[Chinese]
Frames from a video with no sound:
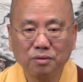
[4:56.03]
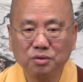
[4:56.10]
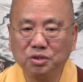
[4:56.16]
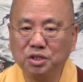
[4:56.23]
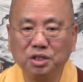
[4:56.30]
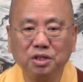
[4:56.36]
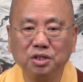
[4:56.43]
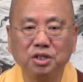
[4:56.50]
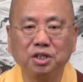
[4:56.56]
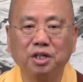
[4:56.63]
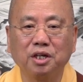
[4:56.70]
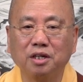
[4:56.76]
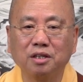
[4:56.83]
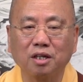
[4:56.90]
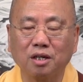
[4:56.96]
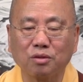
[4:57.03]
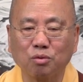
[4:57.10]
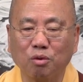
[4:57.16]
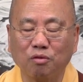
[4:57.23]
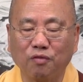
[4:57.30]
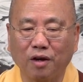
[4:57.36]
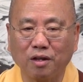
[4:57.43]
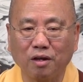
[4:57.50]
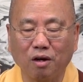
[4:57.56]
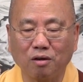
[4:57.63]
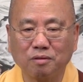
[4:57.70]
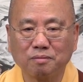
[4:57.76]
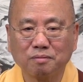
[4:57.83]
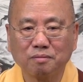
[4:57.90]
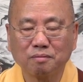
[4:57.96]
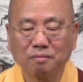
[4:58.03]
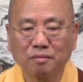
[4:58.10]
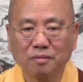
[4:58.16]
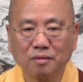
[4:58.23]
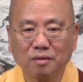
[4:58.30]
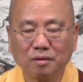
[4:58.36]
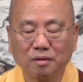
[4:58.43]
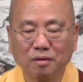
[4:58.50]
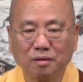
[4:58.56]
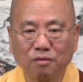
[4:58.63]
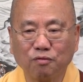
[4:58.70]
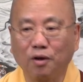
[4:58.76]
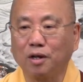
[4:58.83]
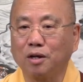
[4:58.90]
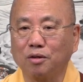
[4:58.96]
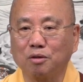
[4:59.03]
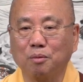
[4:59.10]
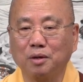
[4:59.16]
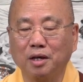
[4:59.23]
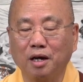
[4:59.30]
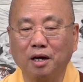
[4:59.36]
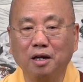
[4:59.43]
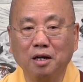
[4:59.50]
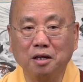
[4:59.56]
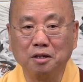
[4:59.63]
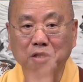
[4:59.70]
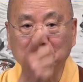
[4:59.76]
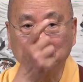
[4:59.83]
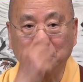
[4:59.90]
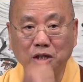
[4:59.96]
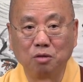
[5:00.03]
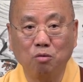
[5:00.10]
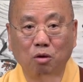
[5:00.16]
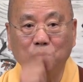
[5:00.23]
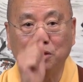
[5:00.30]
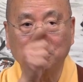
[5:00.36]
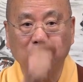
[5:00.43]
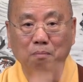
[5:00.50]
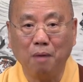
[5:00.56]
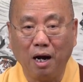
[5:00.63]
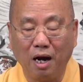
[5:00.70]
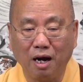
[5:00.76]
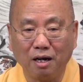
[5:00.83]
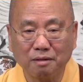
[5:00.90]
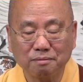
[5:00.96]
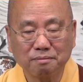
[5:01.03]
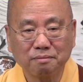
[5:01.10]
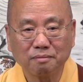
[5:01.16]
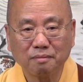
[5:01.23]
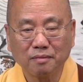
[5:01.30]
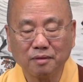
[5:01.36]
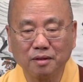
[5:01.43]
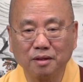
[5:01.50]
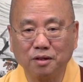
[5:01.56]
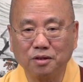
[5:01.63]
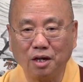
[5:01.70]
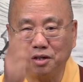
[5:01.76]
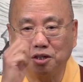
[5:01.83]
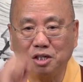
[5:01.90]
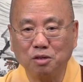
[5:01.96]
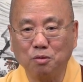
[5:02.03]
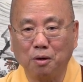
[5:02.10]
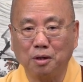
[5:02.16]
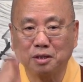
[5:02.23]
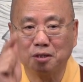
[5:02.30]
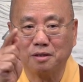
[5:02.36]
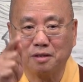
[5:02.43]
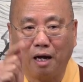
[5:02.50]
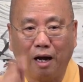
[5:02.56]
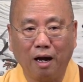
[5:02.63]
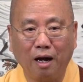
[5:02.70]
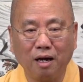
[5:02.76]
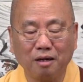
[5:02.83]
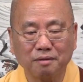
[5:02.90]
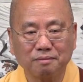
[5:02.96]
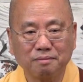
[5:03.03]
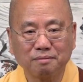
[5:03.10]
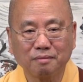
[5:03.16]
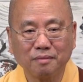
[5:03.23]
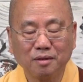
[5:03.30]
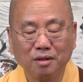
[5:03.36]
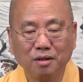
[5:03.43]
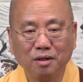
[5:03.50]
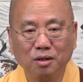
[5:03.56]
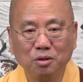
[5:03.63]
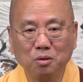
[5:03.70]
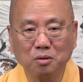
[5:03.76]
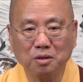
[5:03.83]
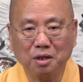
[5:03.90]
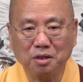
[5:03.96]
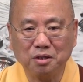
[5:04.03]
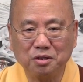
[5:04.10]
激情的对烦恼，烦恼怎么样？你气我我就骂，你再气我我就打。用他的